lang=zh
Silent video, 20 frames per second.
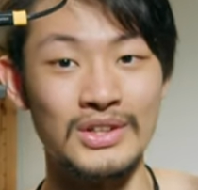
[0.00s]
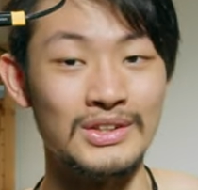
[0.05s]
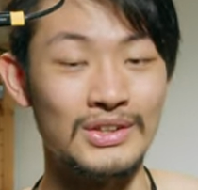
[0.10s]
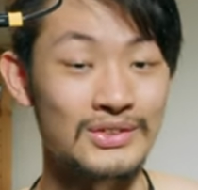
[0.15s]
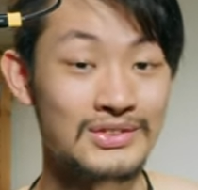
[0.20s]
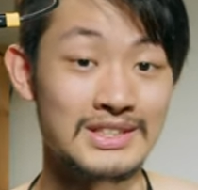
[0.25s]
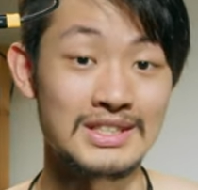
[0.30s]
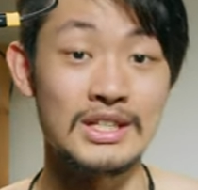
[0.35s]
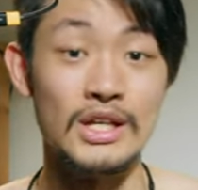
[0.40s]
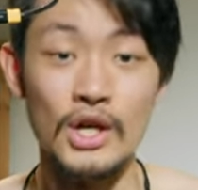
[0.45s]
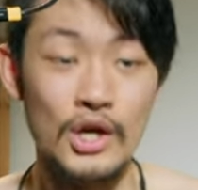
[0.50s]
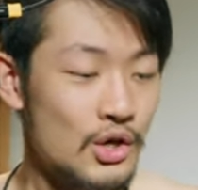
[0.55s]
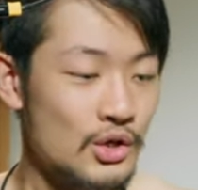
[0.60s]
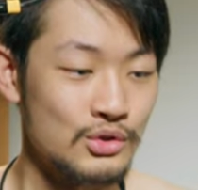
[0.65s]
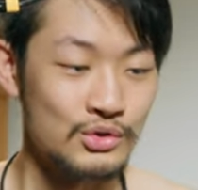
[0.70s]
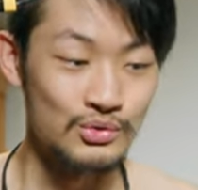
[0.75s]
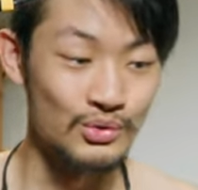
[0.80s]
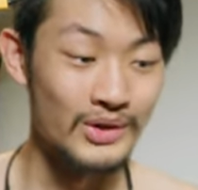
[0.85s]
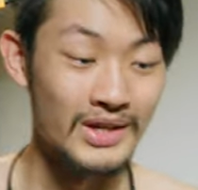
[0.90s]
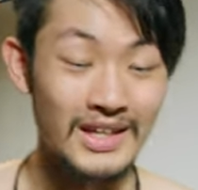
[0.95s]
的东西
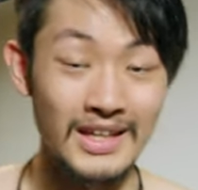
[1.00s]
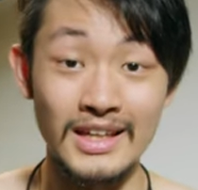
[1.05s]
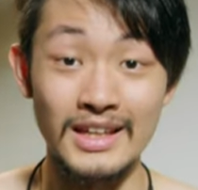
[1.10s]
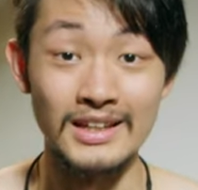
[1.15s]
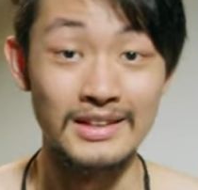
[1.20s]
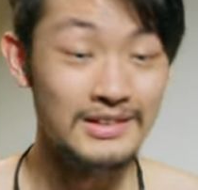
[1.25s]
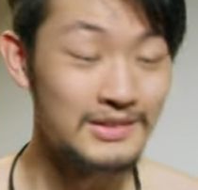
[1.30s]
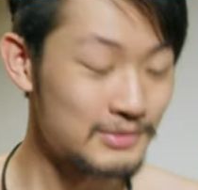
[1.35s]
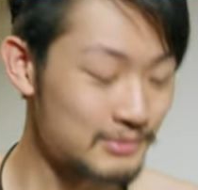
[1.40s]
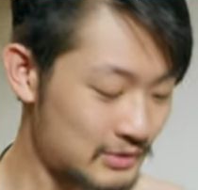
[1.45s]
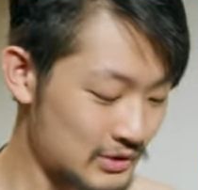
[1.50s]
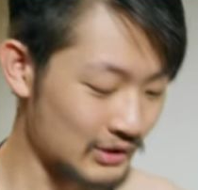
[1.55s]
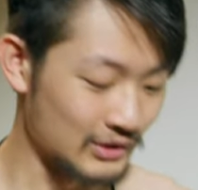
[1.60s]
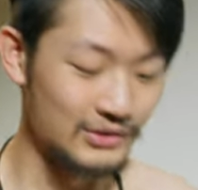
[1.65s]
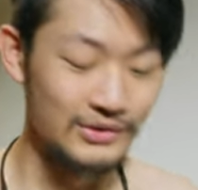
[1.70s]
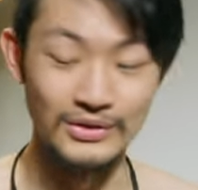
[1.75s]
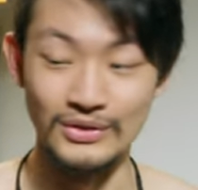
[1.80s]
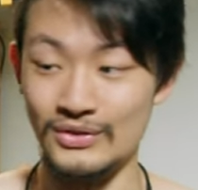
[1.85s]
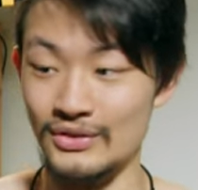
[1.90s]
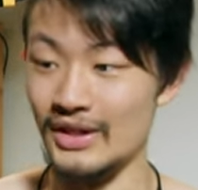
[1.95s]
随
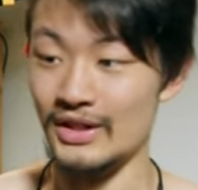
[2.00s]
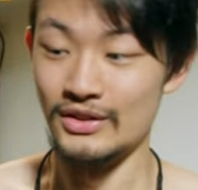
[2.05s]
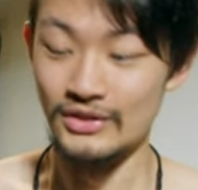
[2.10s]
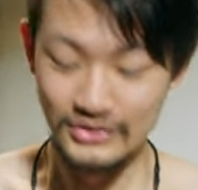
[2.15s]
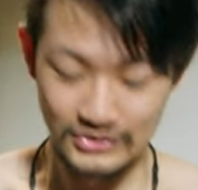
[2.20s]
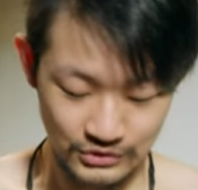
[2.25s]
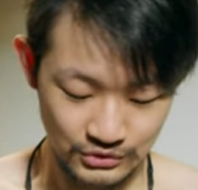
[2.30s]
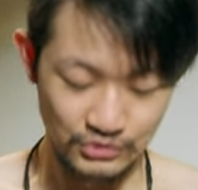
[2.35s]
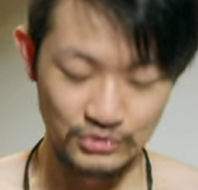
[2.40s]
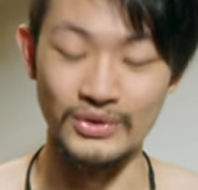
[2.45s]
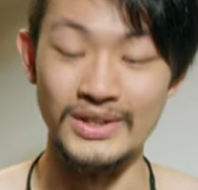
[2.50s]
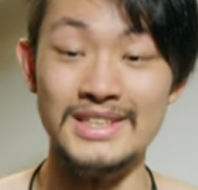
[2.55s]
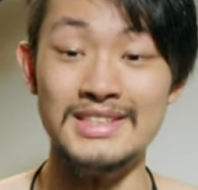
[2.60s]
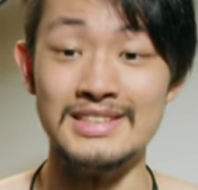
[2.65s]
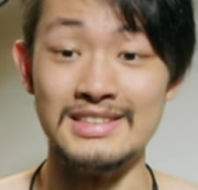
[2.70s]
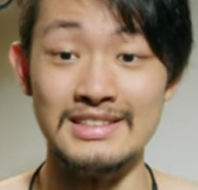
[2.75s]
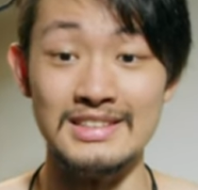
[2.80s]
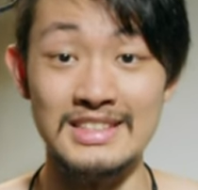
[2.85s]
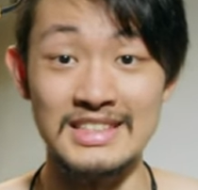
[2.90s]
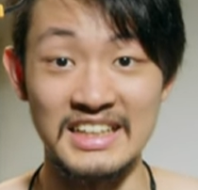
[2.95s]
走，然后随
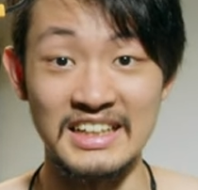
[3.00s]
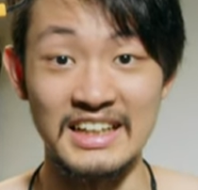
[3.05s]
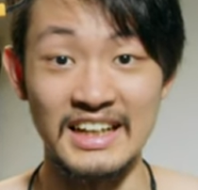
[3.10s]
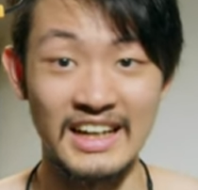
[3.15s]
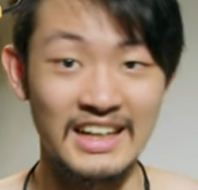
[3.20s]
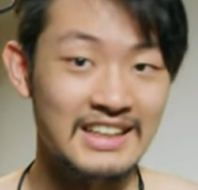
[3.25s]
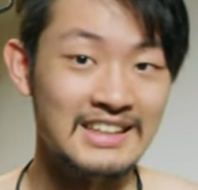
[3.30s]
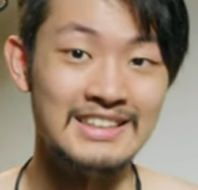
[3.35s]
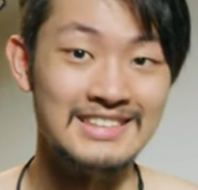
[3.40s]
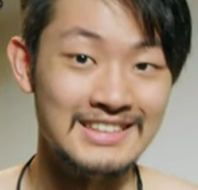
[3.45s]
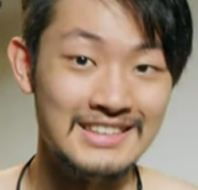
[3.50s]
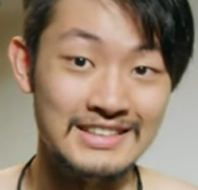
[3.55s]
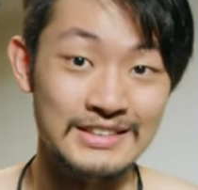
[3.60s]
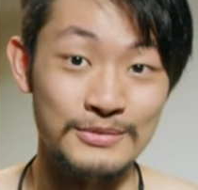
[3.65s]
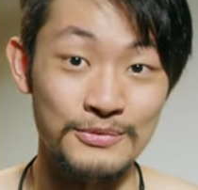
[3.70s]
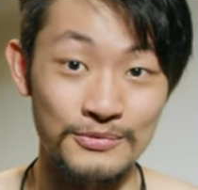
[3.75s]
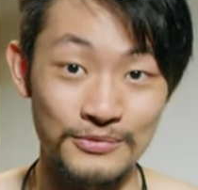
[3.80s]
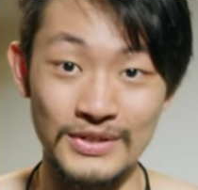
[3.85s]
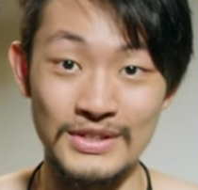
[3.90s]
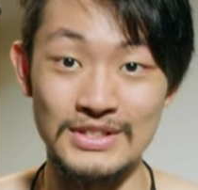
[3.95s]
时监看，真的是
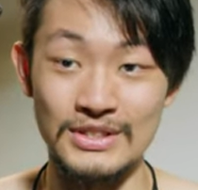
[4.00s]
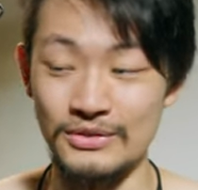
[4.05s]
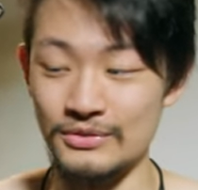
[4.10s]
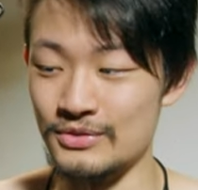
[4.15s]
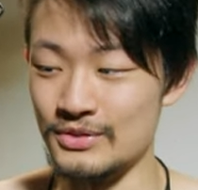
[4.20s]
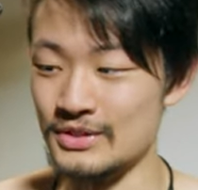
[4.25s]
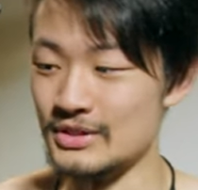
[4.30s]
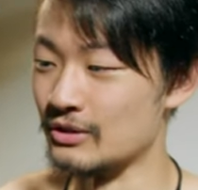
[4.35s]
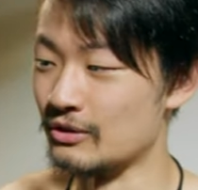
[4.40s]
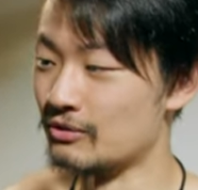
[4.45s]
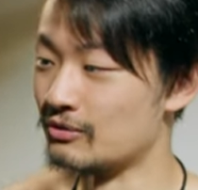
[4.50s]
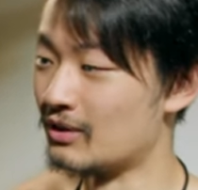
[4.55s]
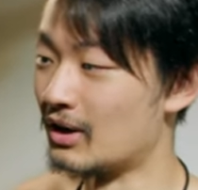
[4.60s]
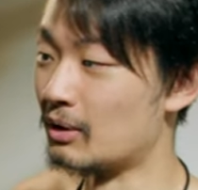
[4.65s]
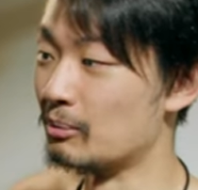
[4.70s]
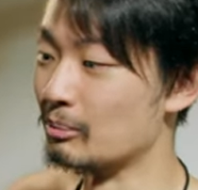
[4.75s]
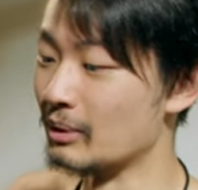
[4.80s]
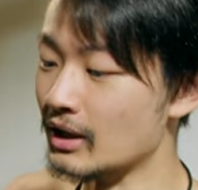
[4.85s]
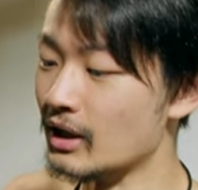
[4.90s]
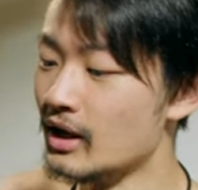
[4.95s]
非常非常
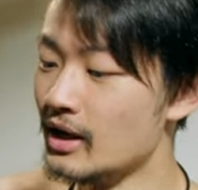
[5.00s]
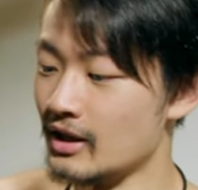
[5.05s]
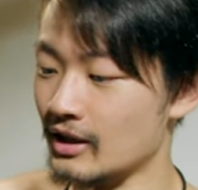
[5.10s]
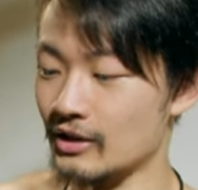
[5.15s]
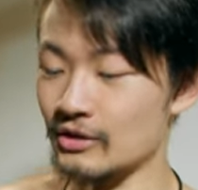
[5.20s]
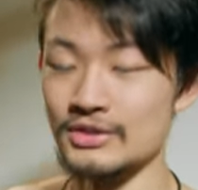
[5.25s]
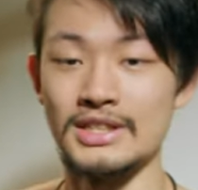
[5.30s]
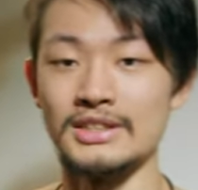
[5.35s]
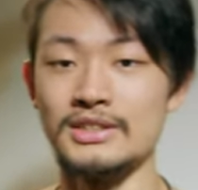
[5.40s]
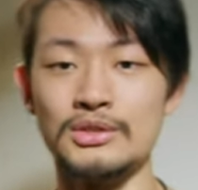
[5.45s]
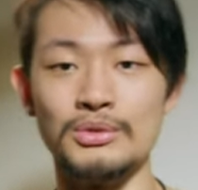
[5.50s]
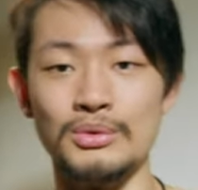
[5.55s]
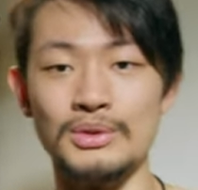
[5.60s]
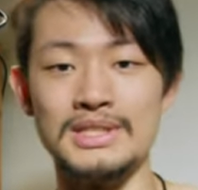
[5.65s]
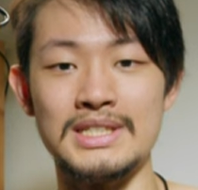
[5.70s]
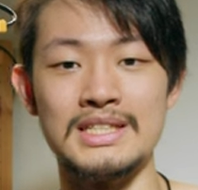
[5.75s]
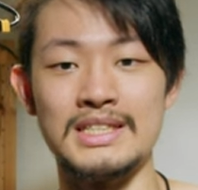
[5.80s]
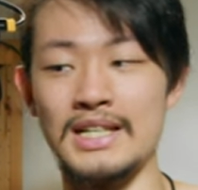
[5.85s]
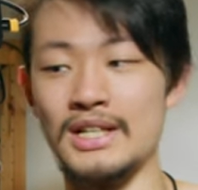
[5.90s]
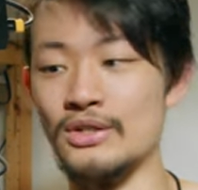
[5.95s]
方便。然后像是我
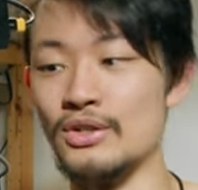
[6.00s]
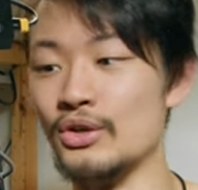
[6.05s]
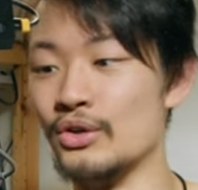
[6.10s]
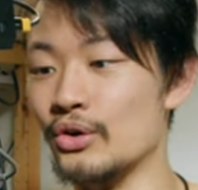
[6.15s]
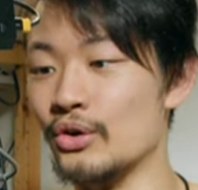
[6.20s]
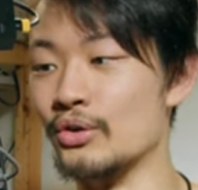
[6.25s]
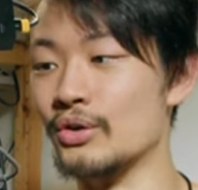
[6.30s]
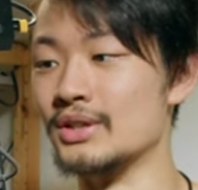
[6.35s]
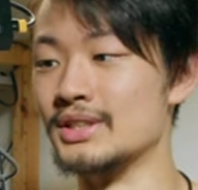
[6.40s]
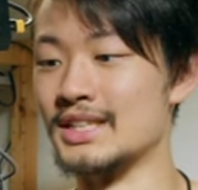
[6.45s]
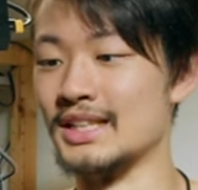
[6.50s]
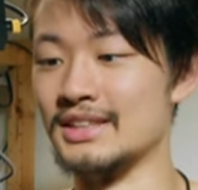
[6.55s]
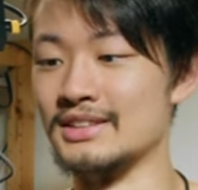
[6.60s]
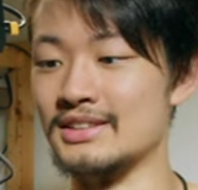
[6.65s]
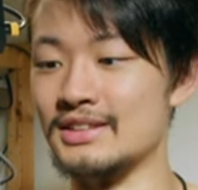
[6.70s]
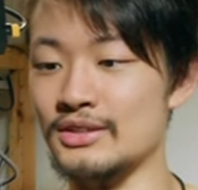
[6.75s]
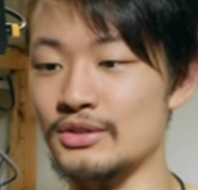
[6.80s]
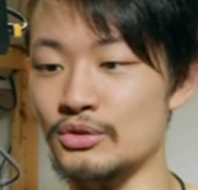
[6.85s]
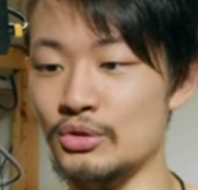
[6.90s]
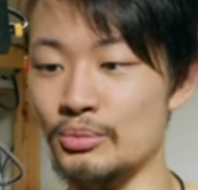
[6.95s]
现在又像
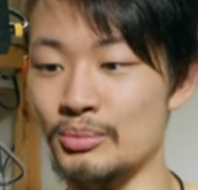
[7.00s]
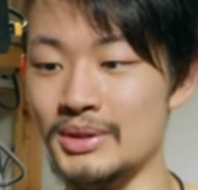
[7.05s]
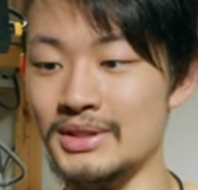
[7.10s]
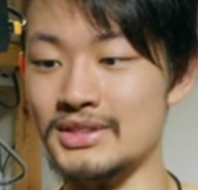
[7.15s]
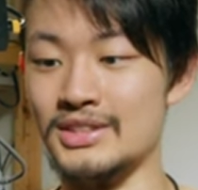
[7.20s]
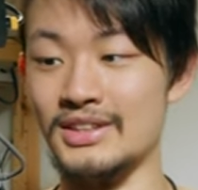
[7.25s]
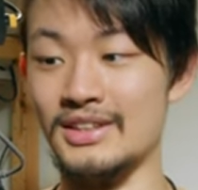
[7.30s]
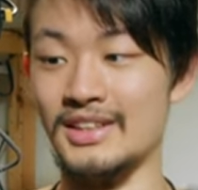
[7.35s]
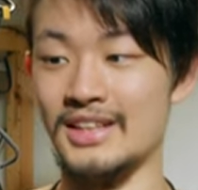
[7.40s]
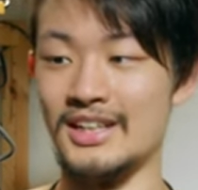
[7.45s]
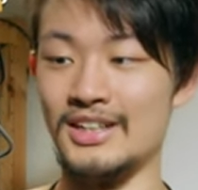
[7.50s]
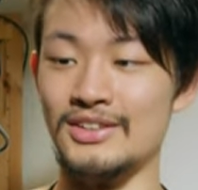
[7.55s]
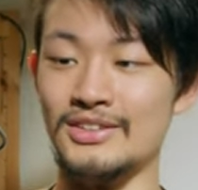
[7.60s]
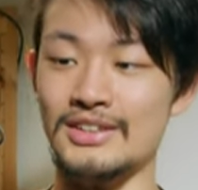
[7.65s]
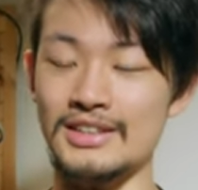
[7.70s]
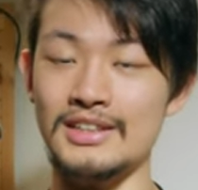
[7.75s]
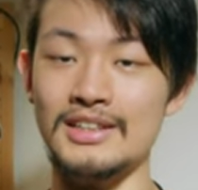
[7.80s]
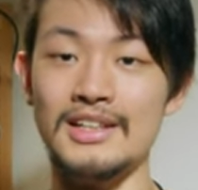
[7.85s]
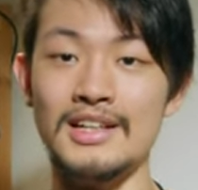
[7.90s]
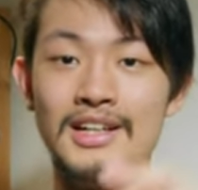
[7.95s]
是我们整套
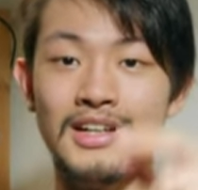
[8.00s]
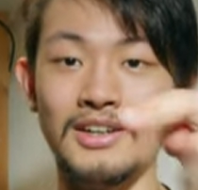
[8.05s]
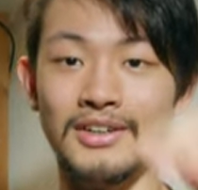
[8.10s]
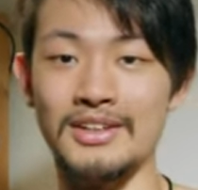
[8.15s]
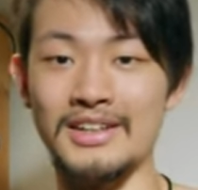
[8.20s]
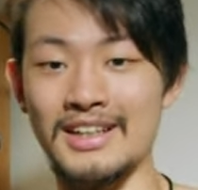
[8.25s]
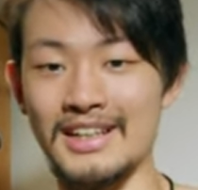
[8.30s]
的。你